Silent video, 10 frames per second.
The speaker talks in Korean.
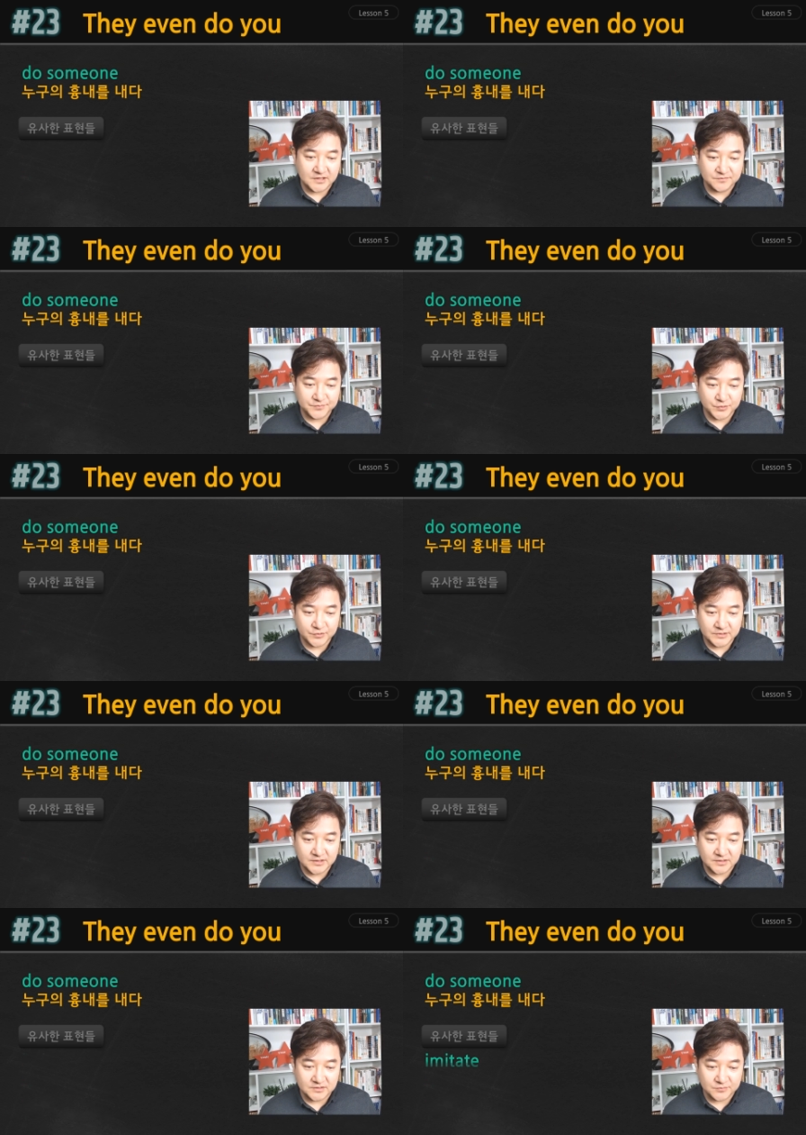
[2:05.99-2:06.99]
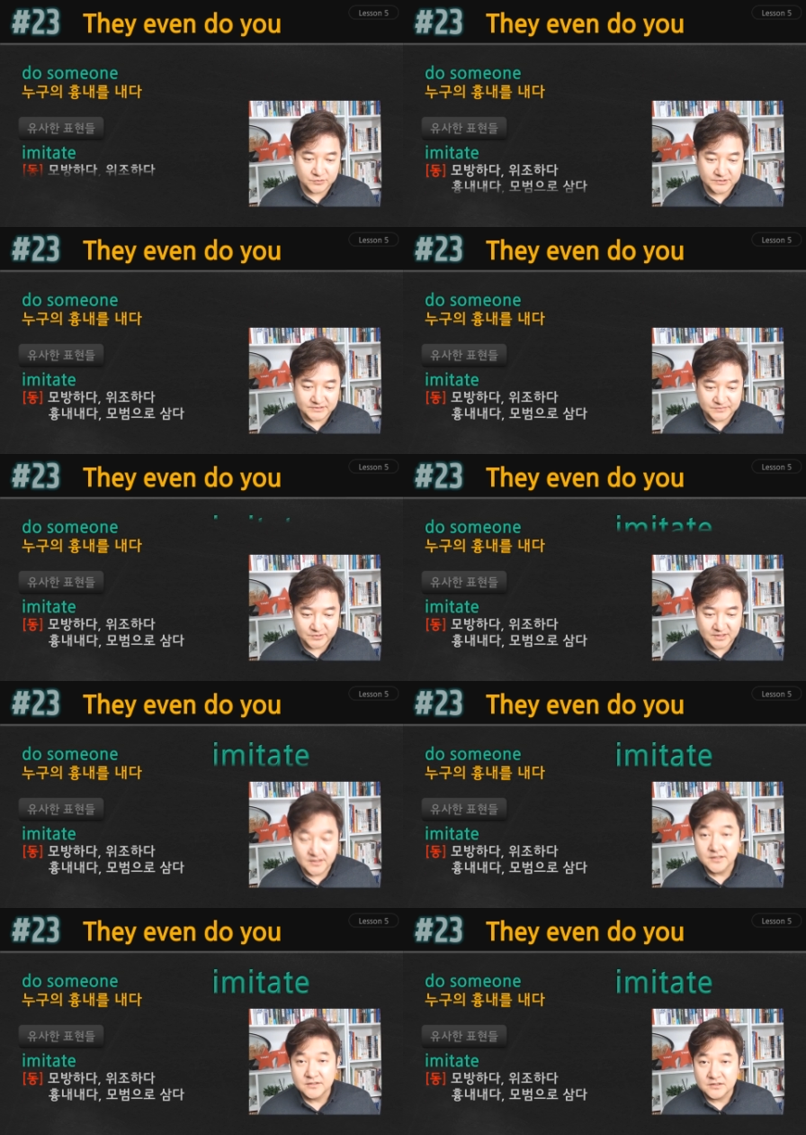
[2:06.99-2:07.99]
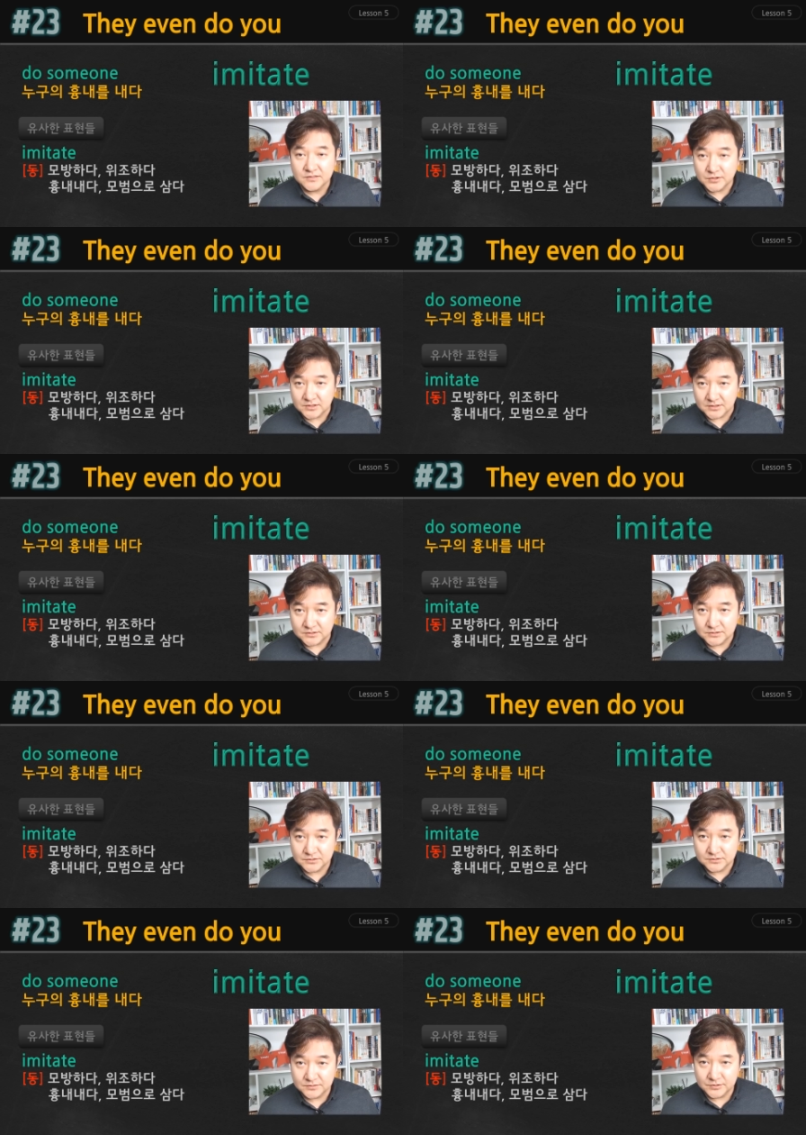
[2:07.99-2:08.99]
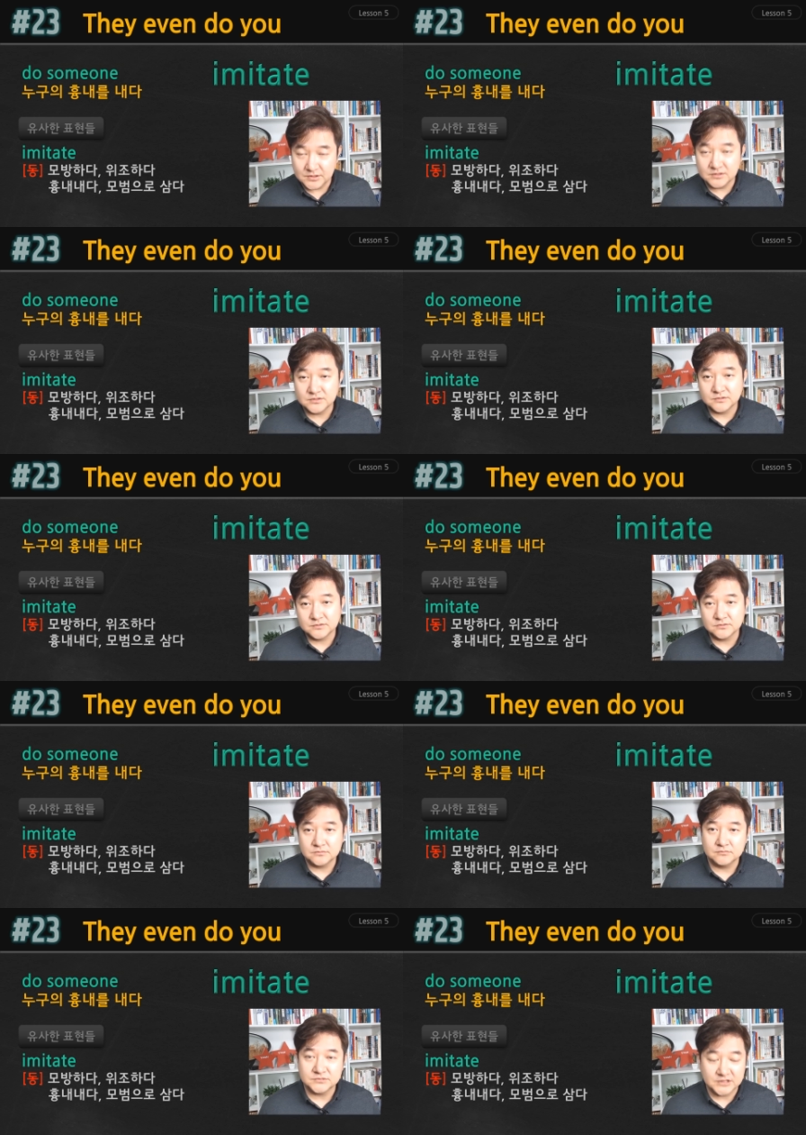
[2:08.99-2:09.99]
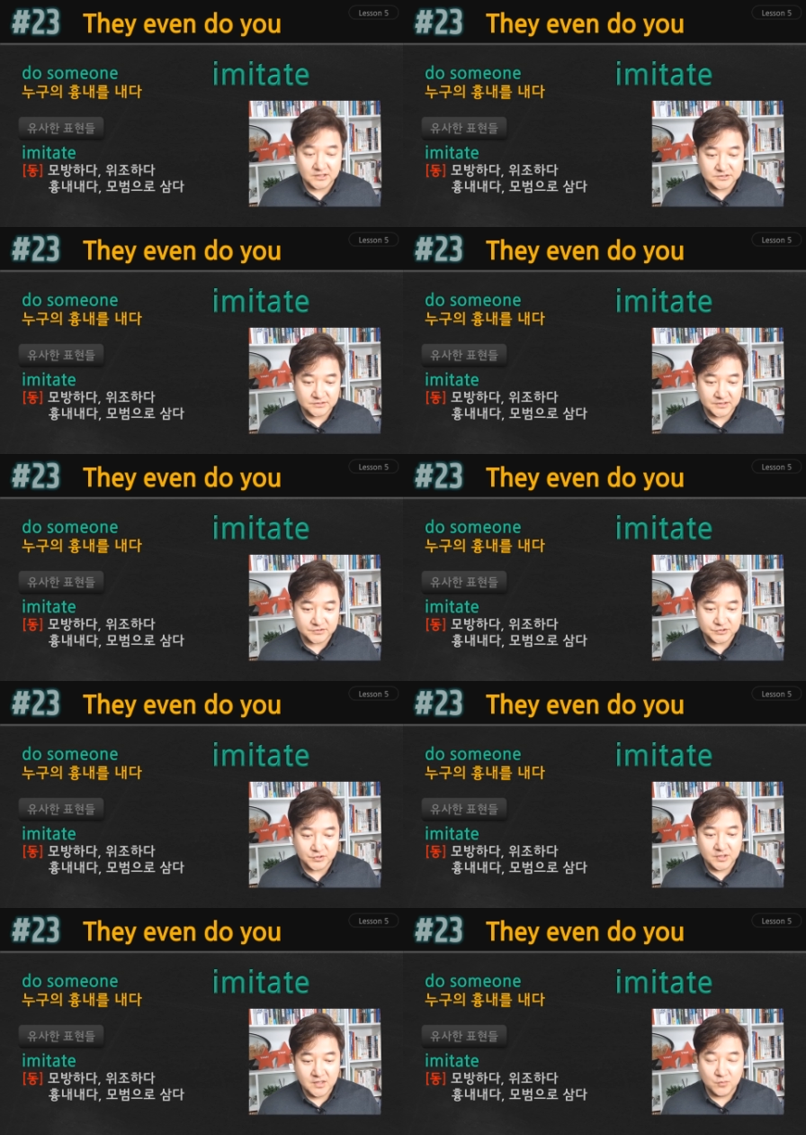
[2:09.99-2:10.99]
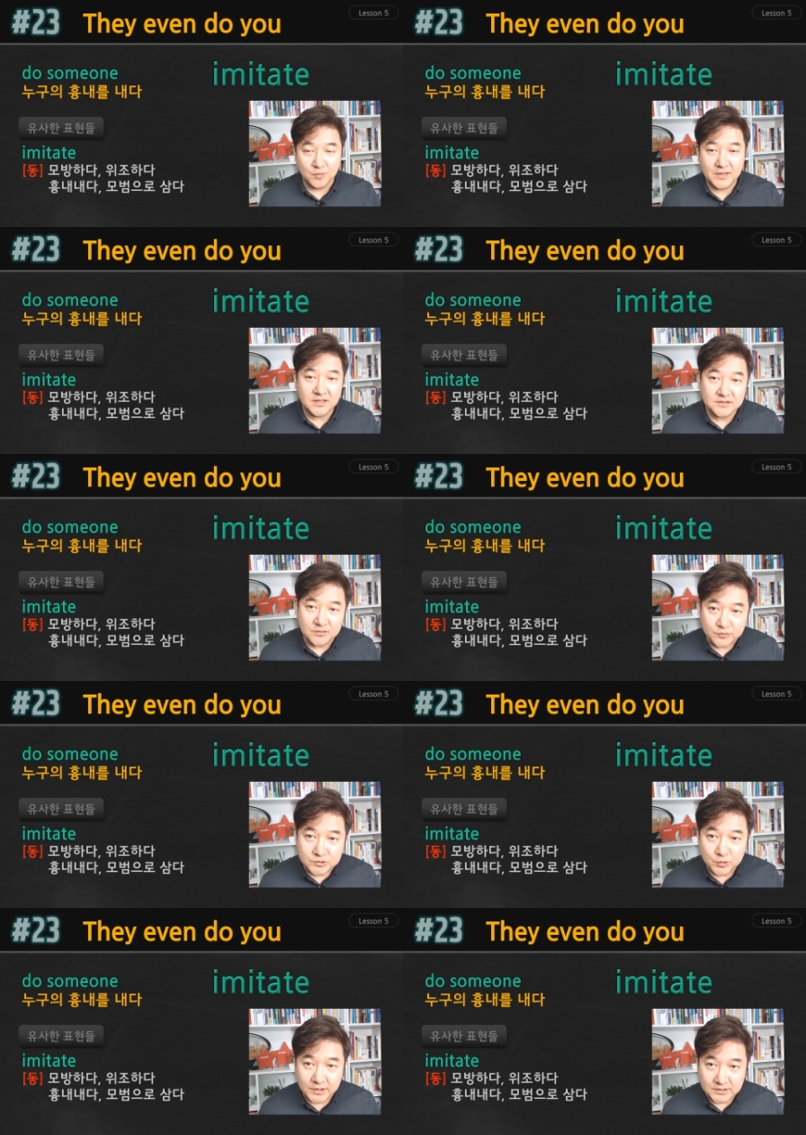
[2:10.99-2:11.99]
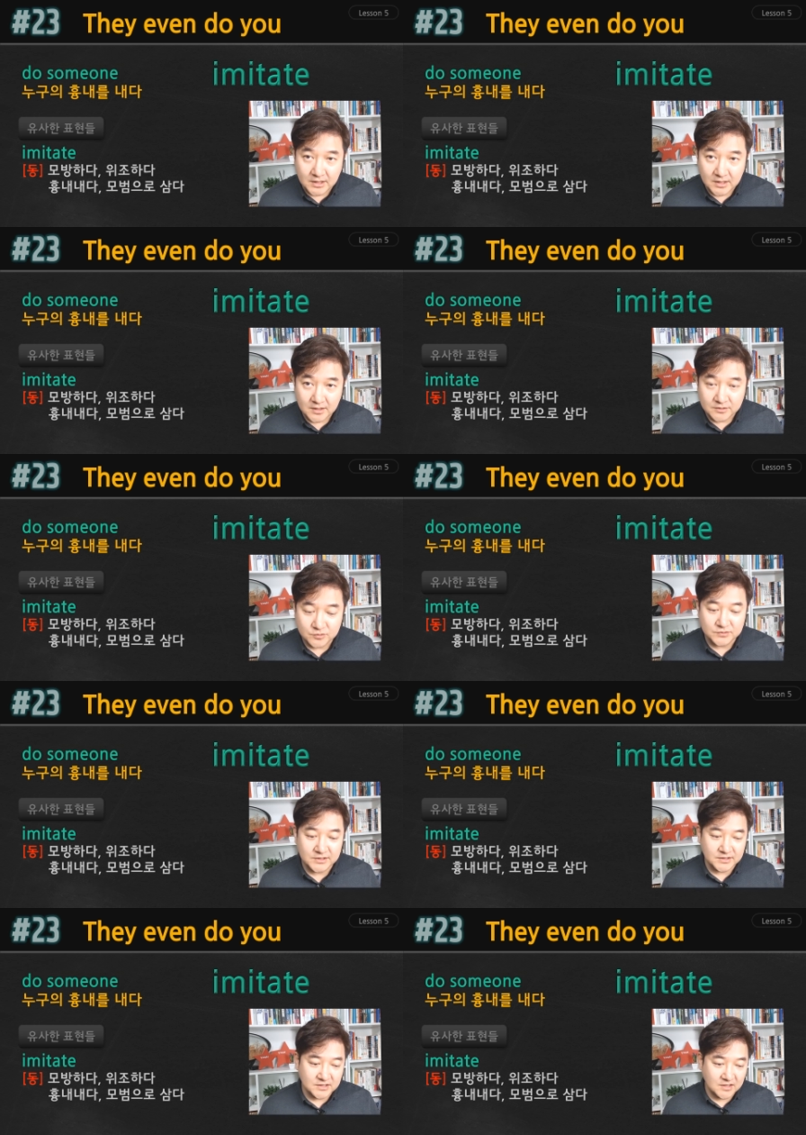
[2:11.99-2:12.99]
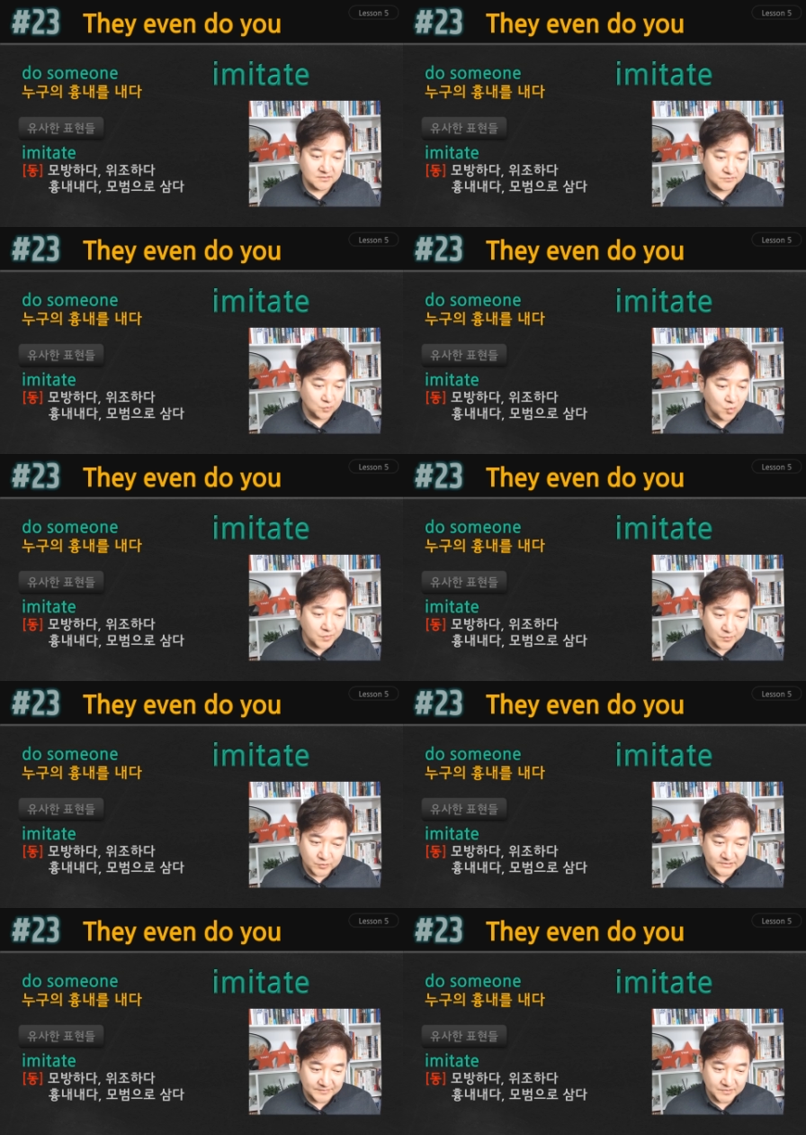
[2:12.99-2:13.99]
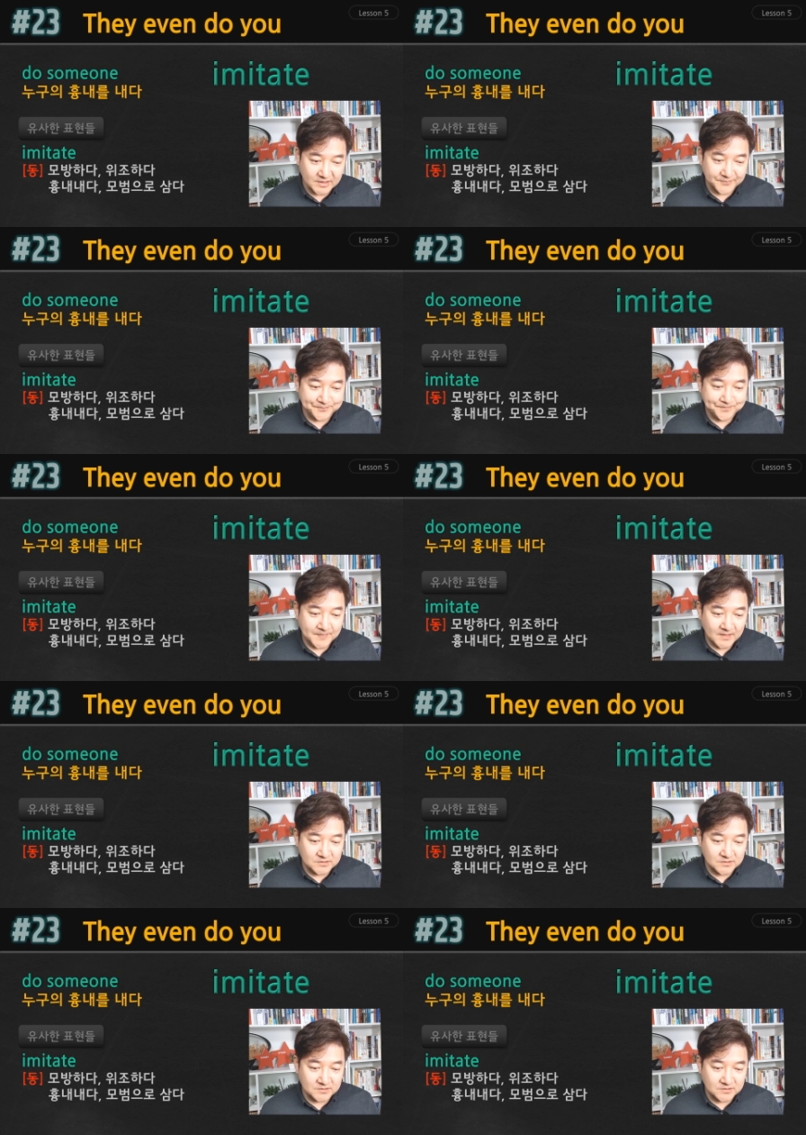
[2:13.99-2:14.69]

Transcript: 자, 다른 표현 하나 더 보시겠습니다. imitate. imitate는 잘 아시는 단어죠. 모방하다, 위조하다, 흉내내다, 모범으로 삼다.